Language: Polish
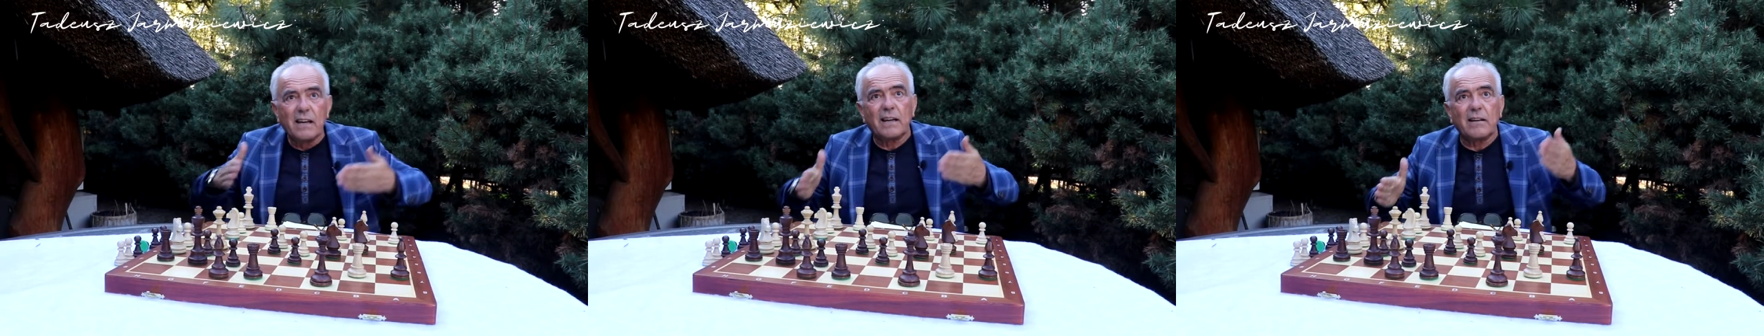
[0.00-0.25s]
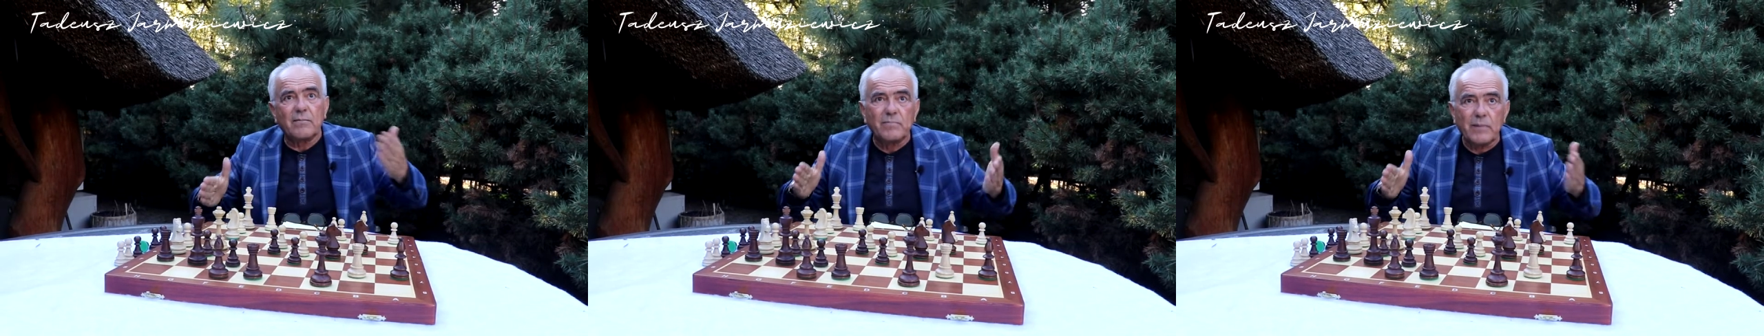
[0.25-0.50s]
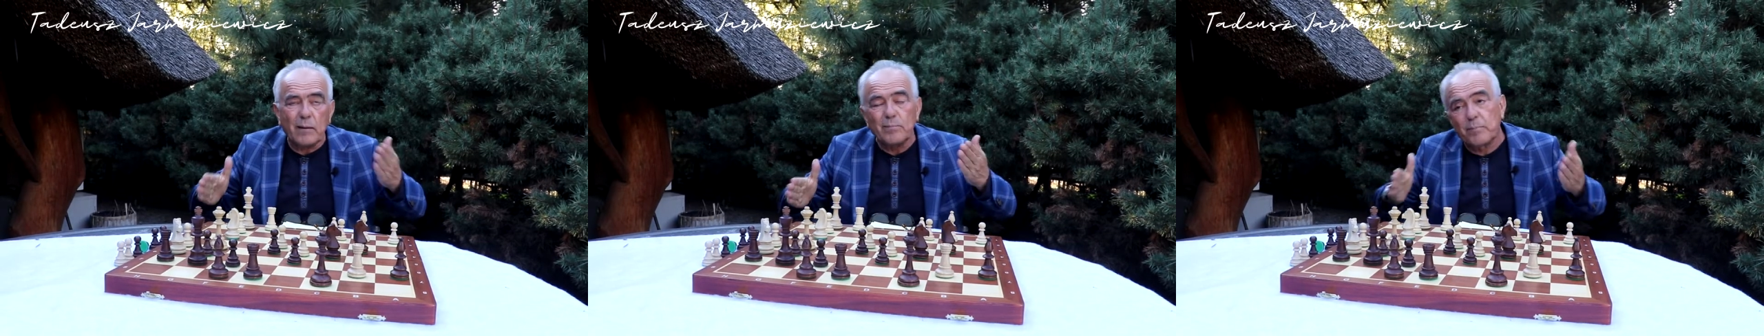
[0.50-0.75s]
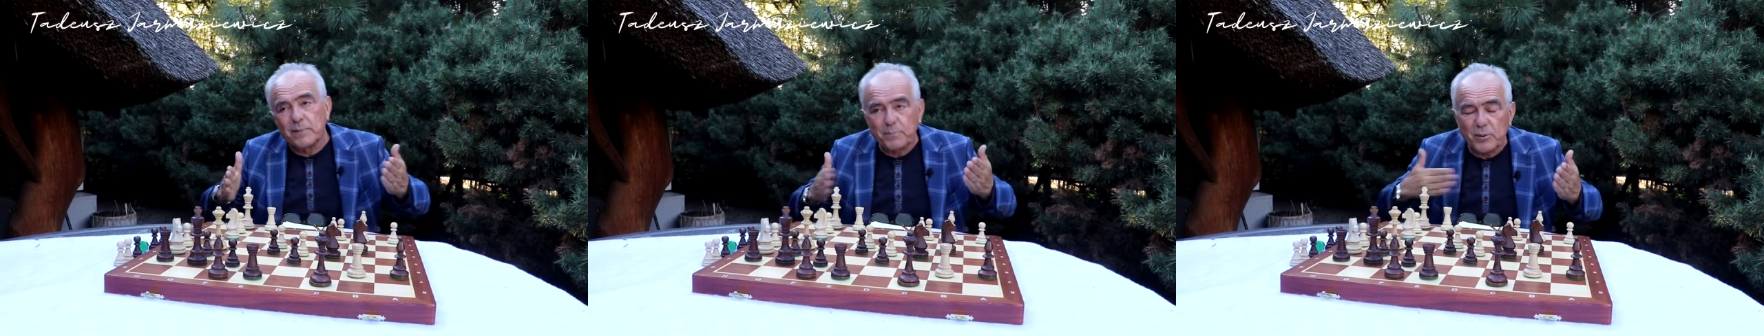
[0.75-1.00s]
e, ja
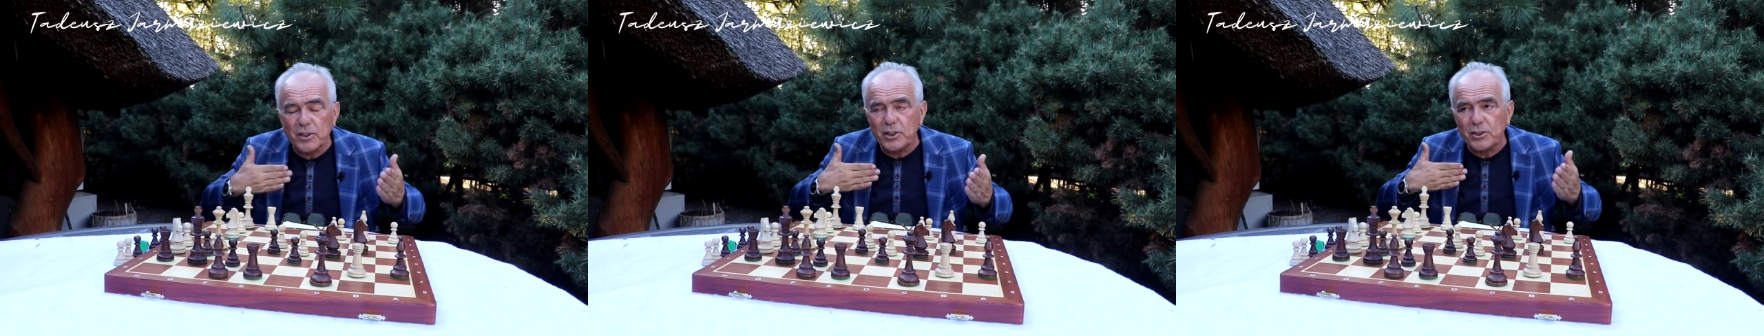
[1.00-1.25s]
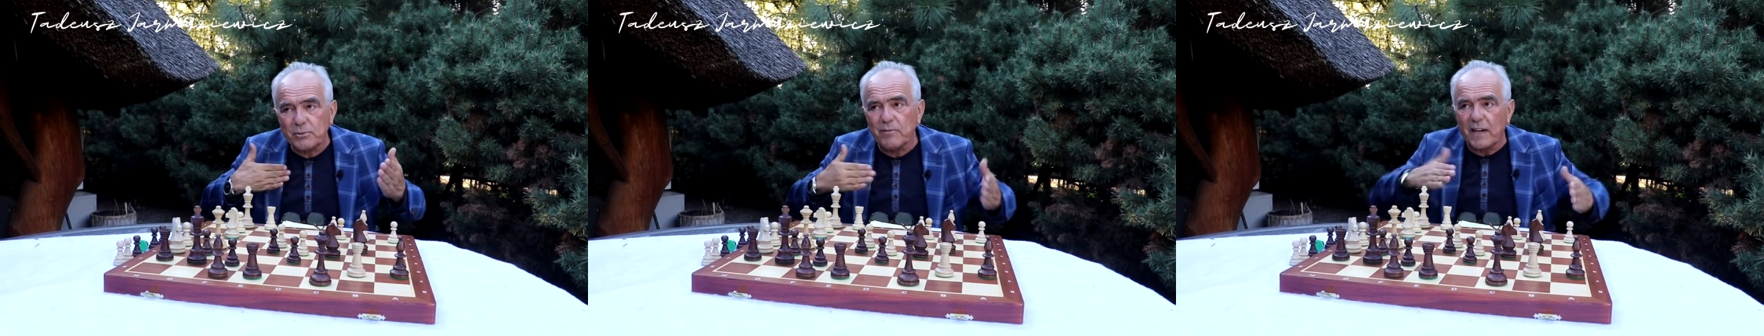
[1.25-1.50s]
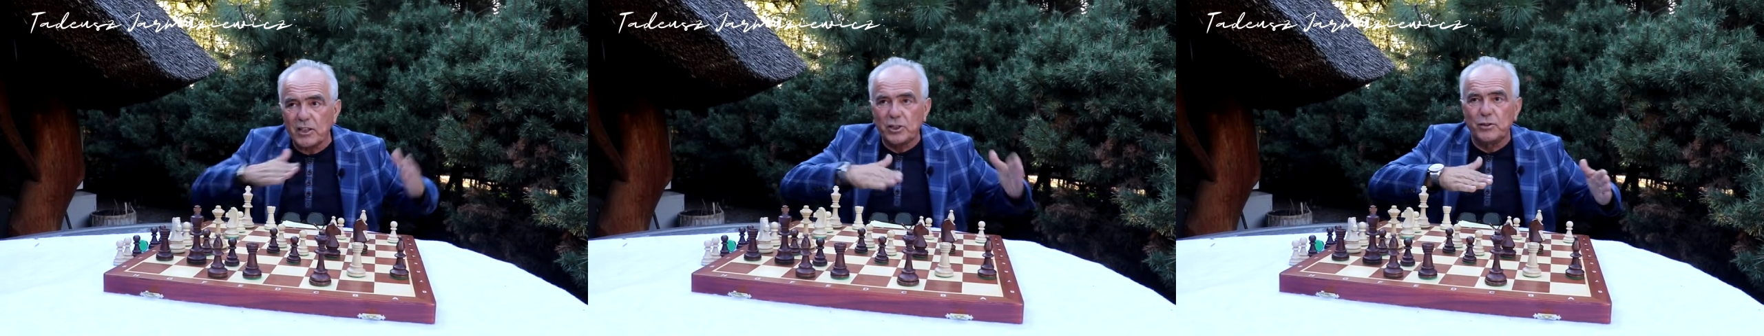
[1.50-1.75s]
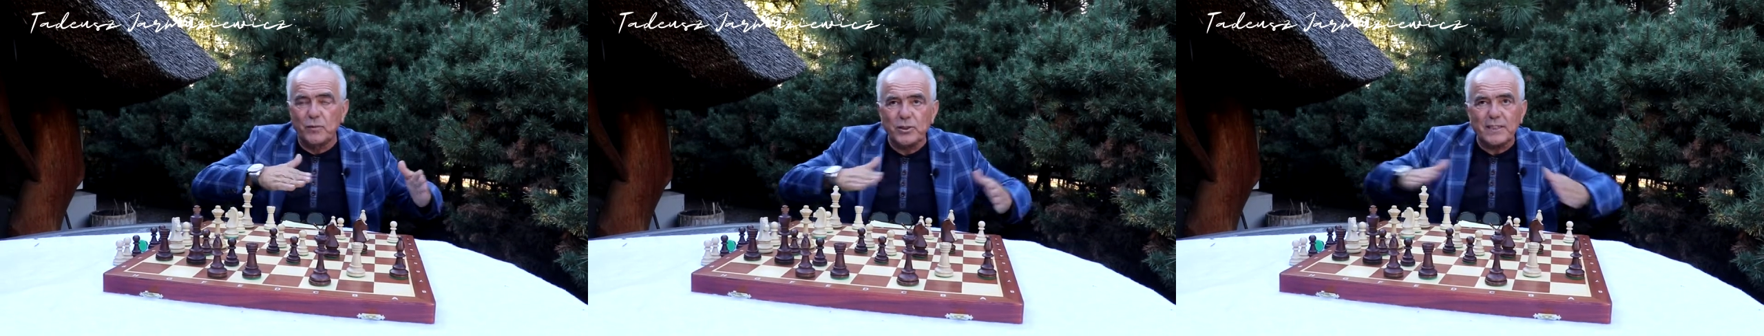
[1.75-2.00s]
boję się słowa,
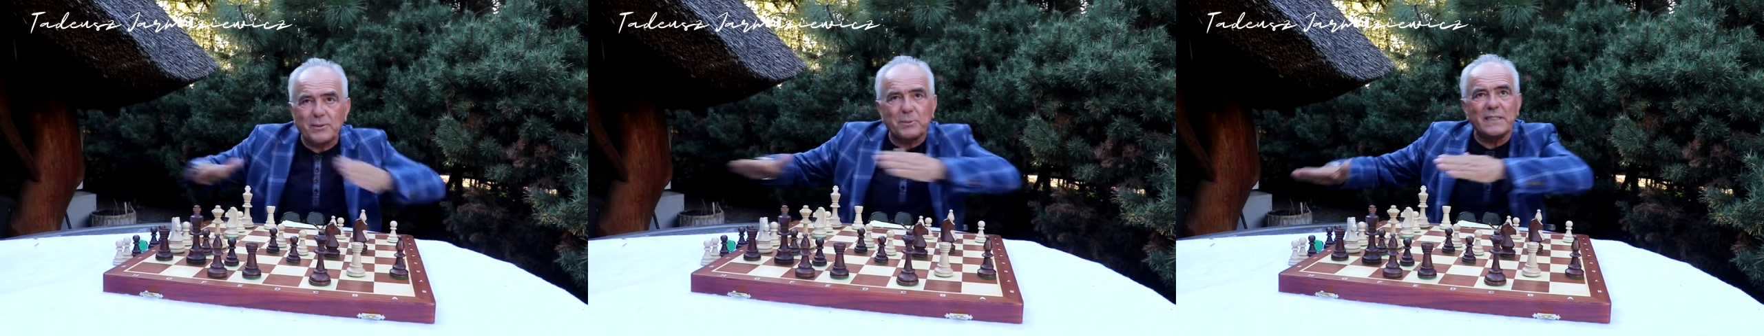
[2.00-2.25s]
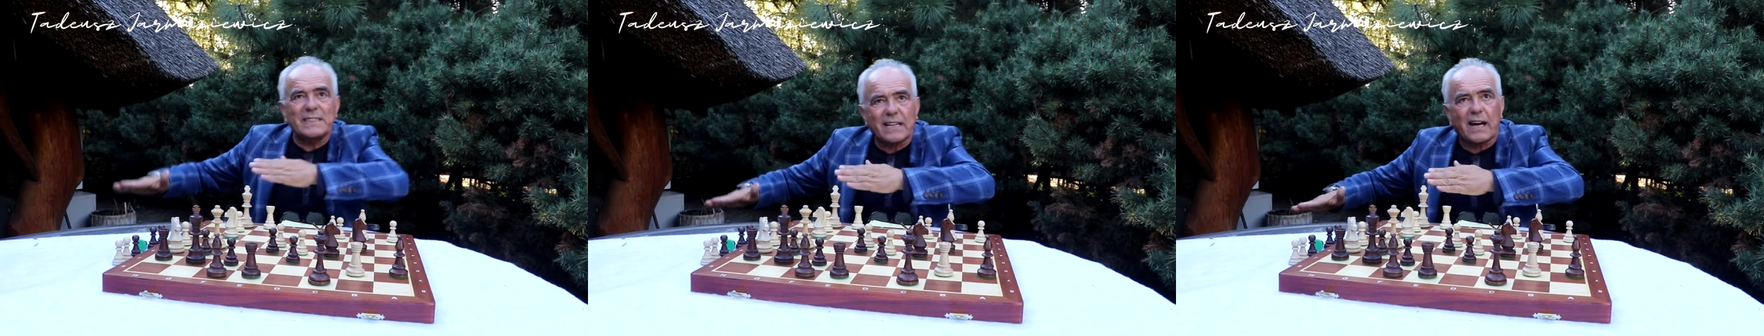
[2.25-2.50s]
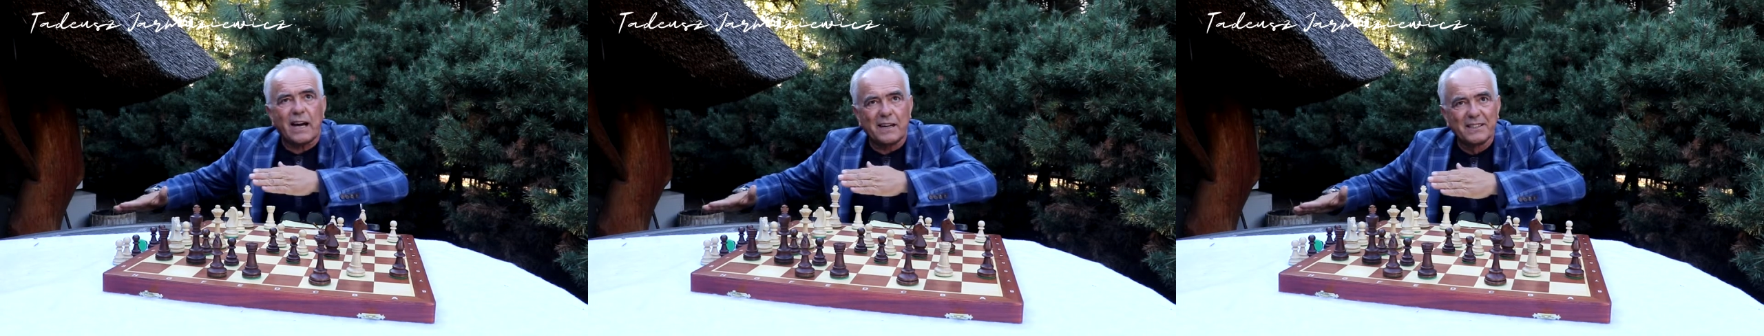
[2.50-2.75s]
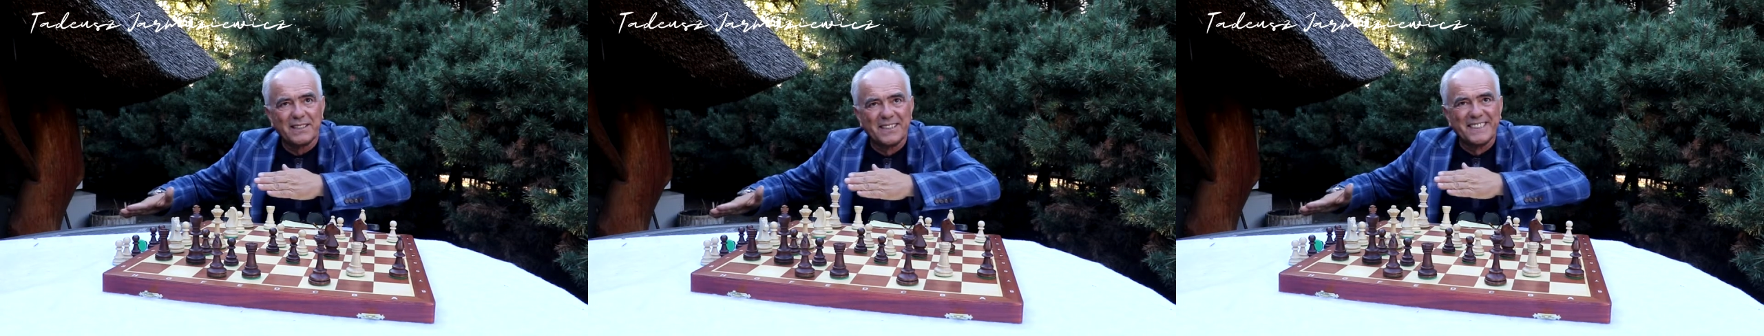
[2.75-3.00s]
chciwość, a z drugiej strach.